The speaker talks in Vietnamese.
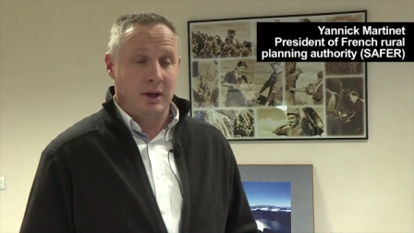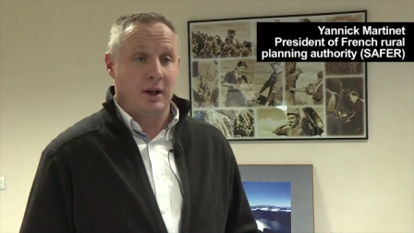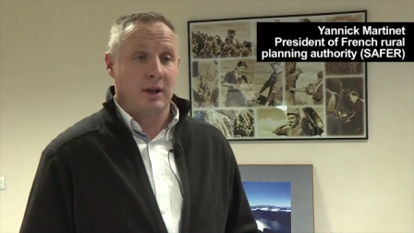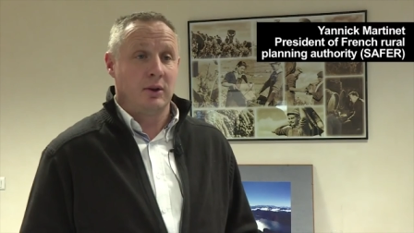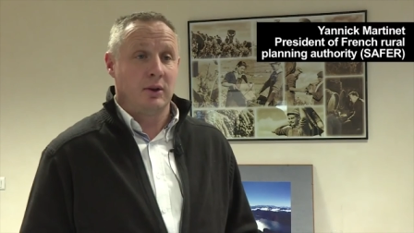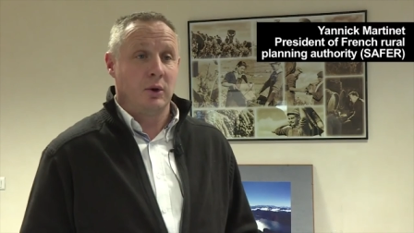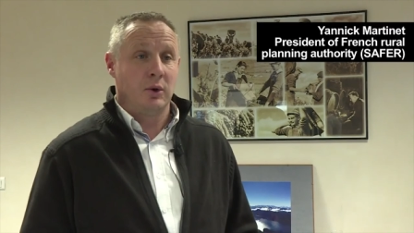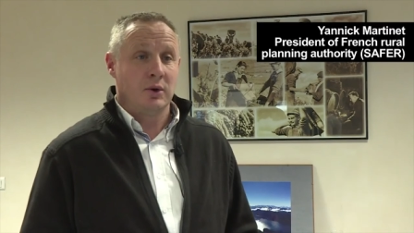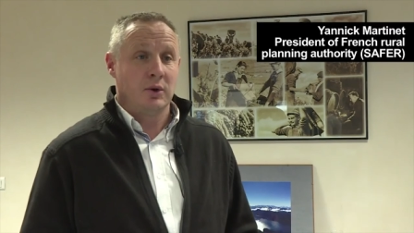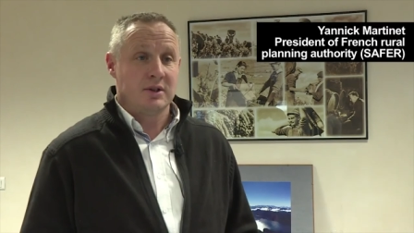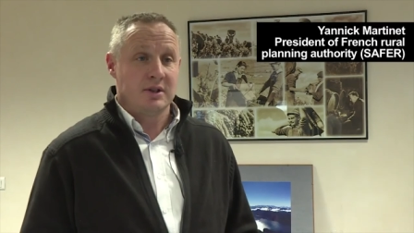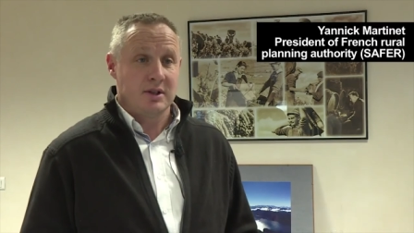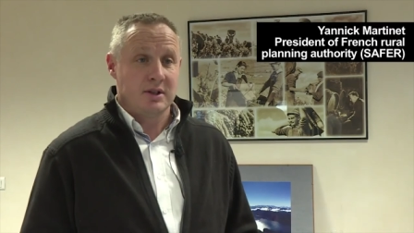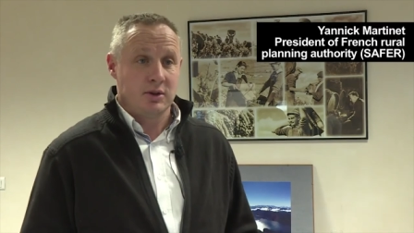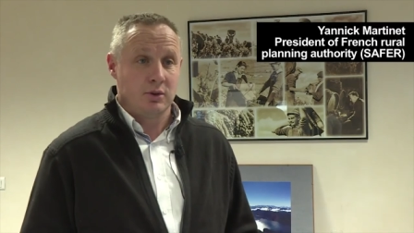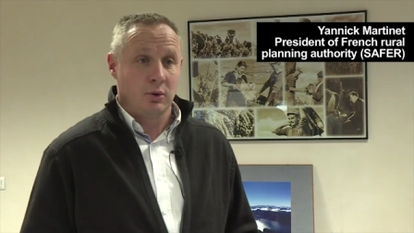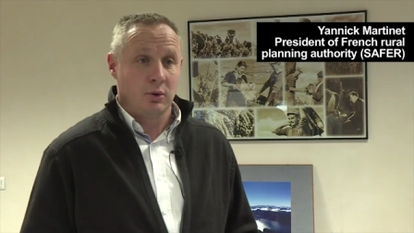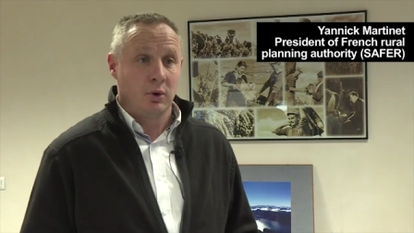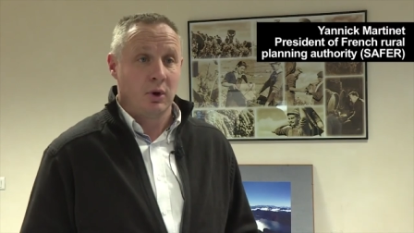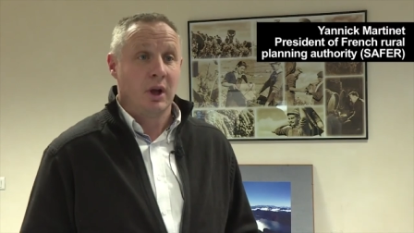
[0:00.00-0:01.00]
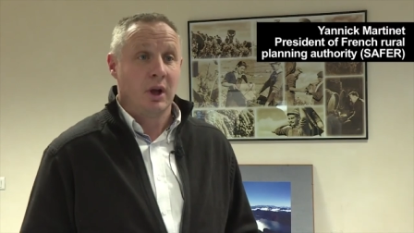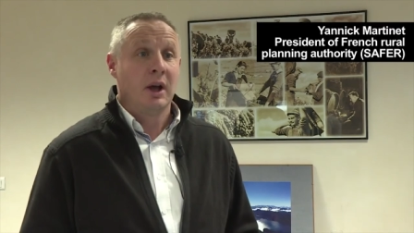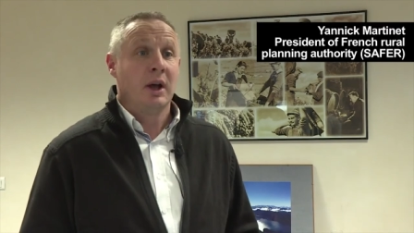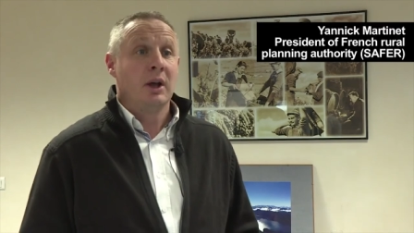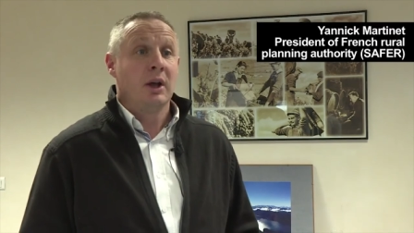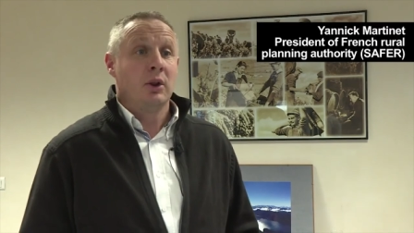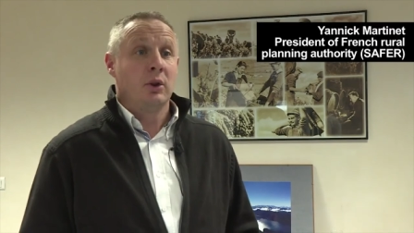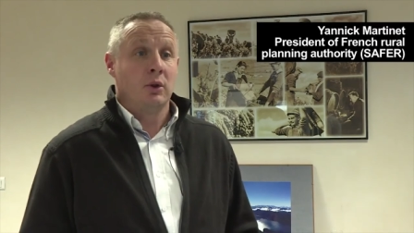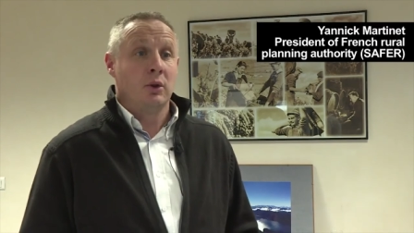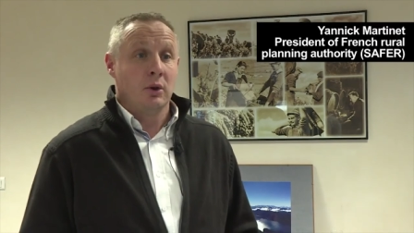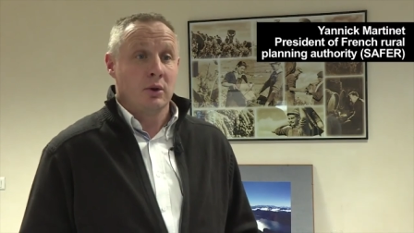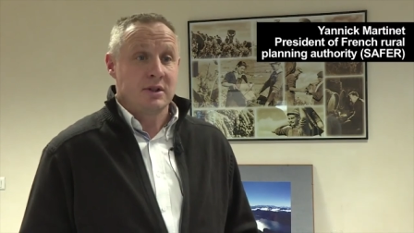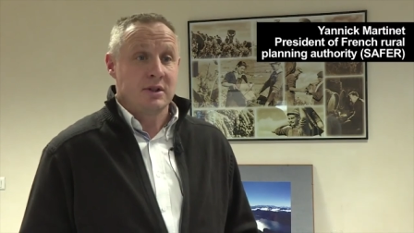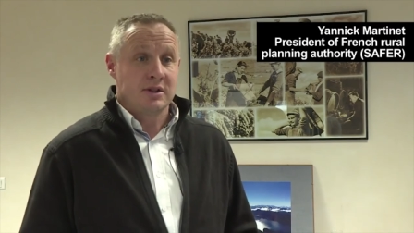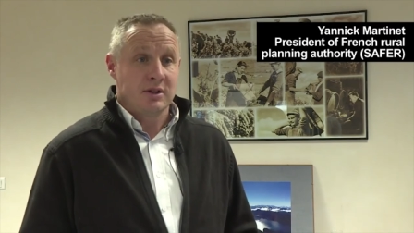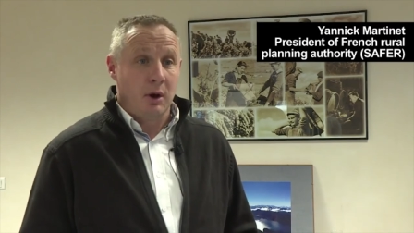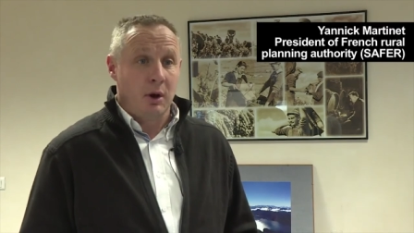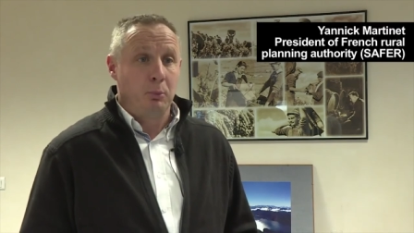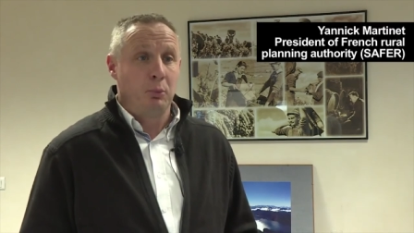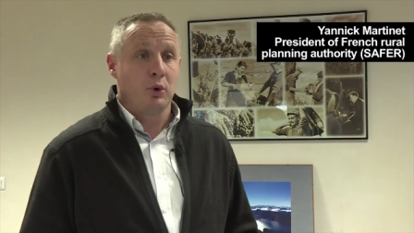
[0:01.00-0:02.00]
Về mặt địa chính trị thì Trung Cộng
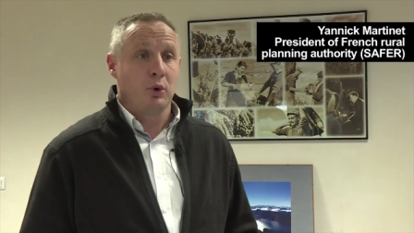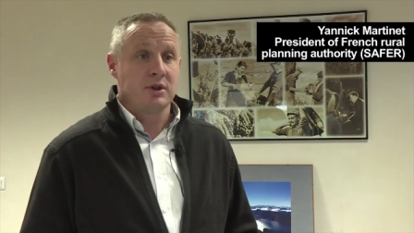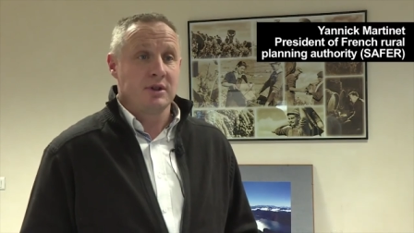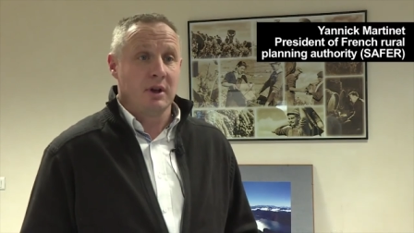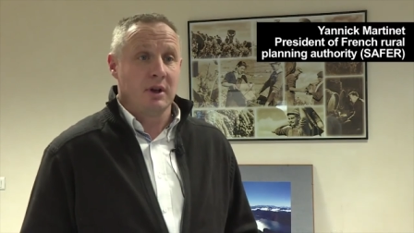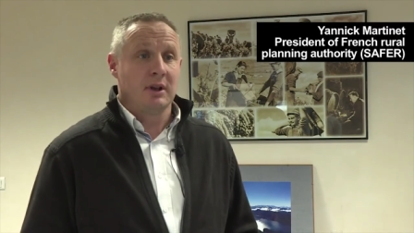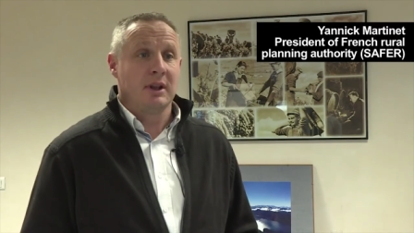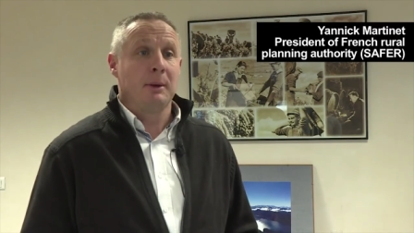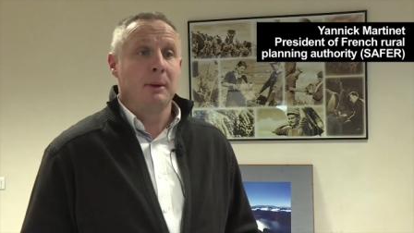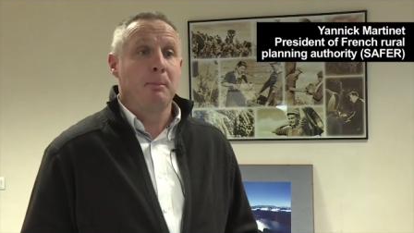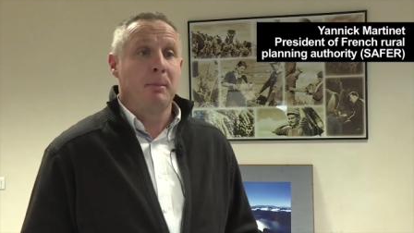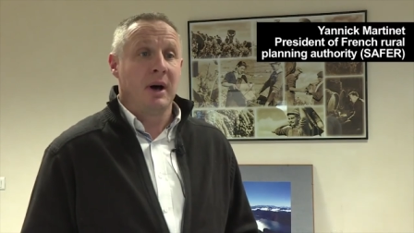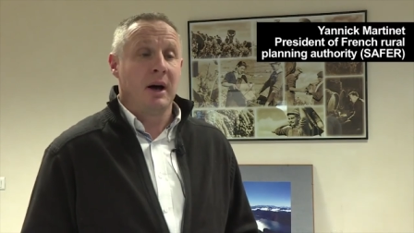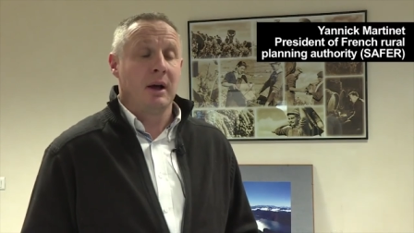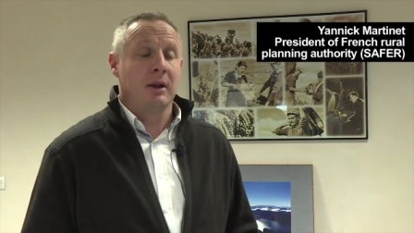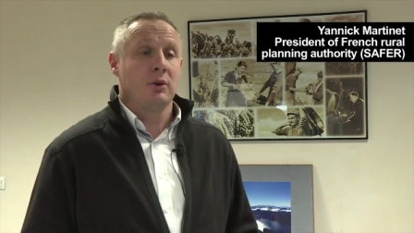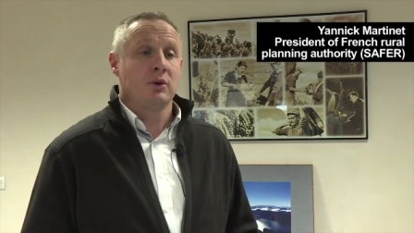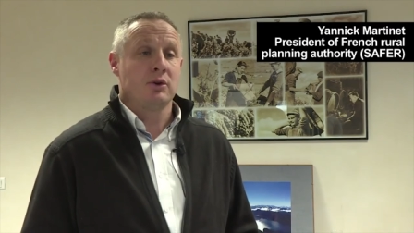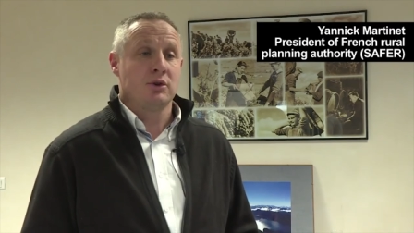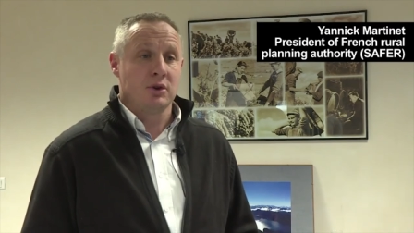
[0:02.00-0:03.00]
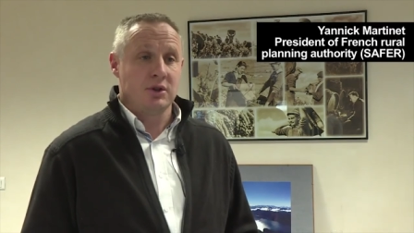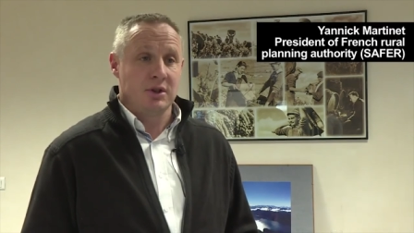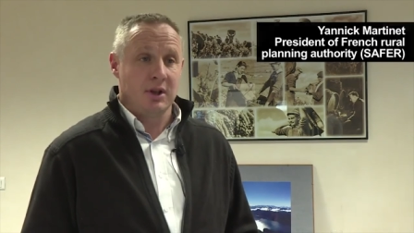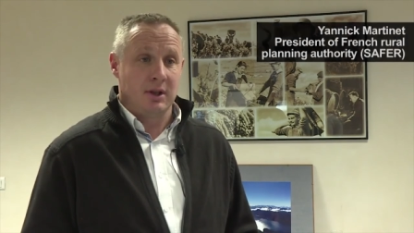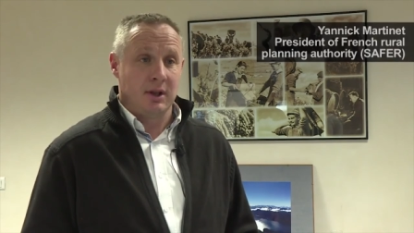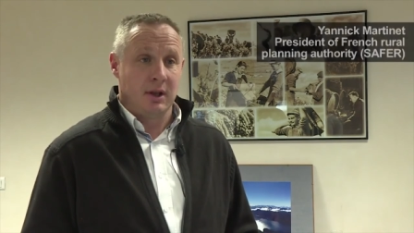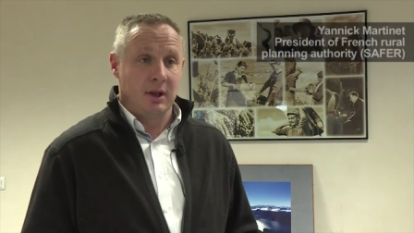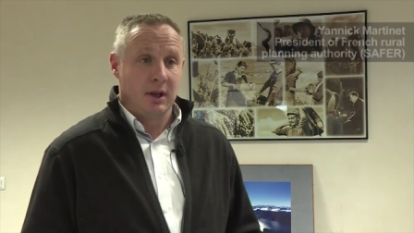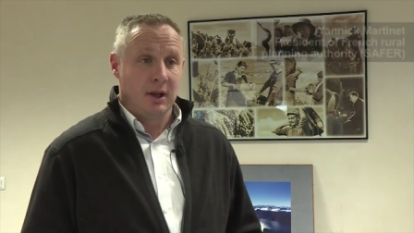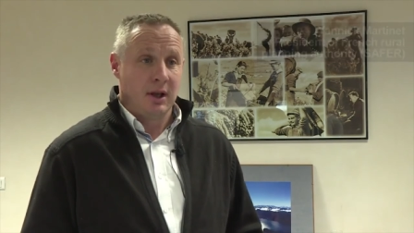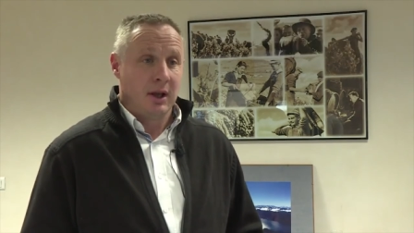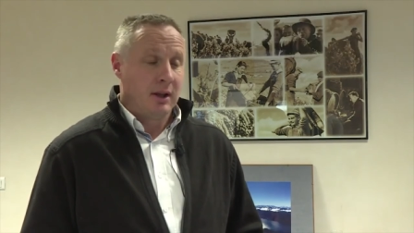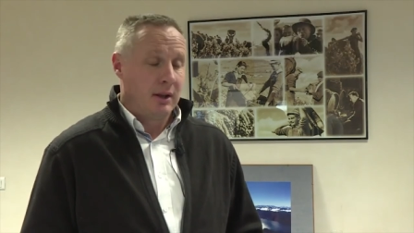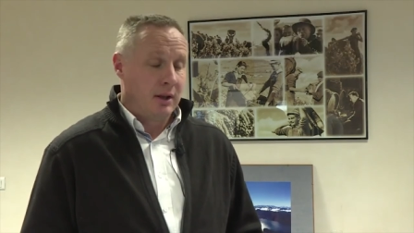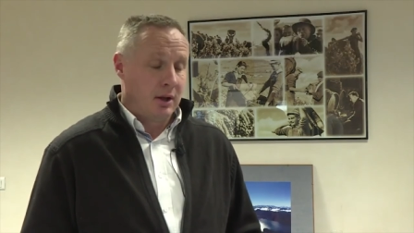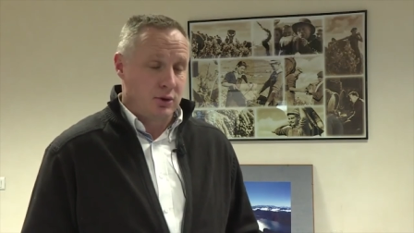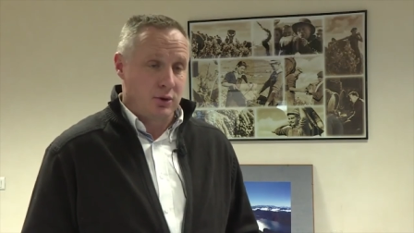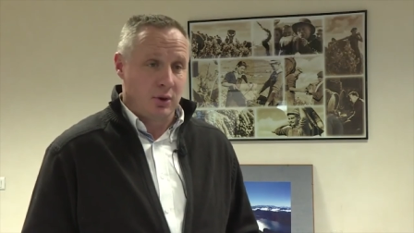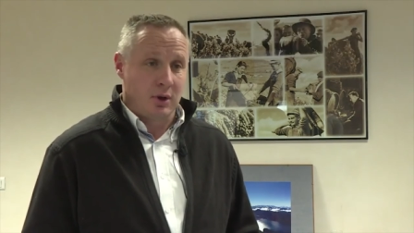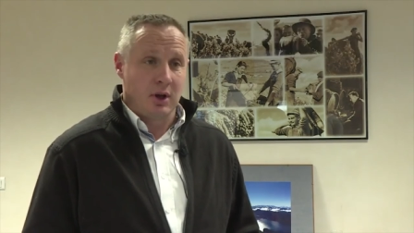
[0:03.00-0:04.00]
muốn vươn cánh tay của mình bao trùm
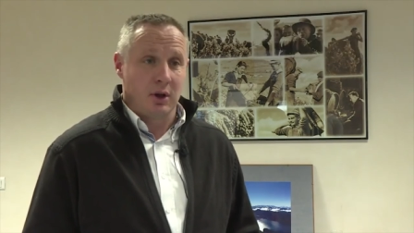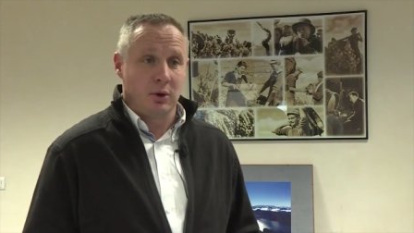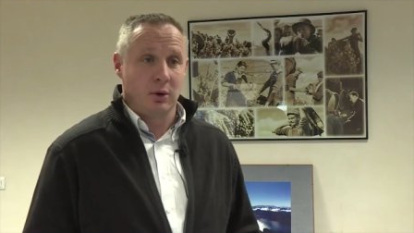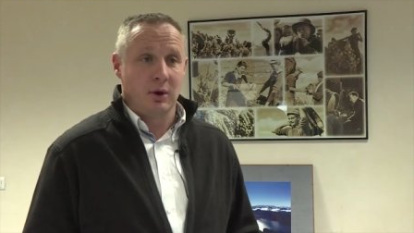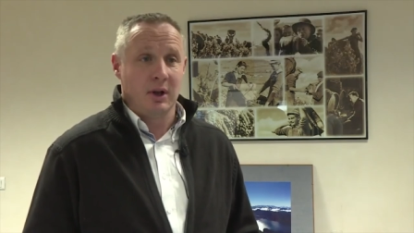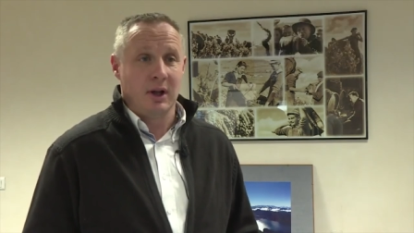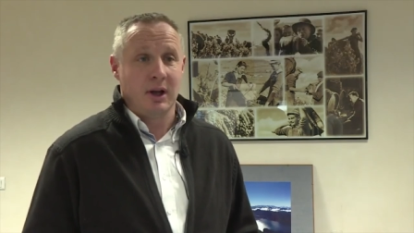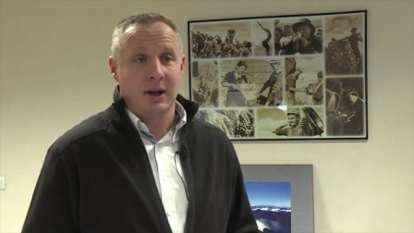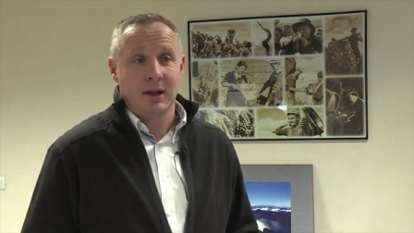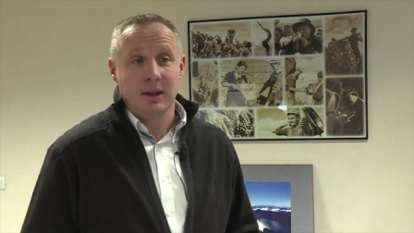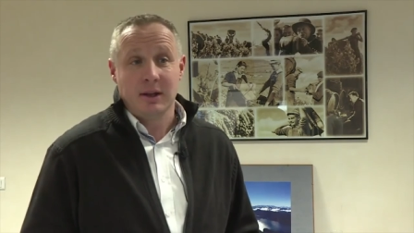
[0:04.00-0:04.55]
kinh tế châu Âu,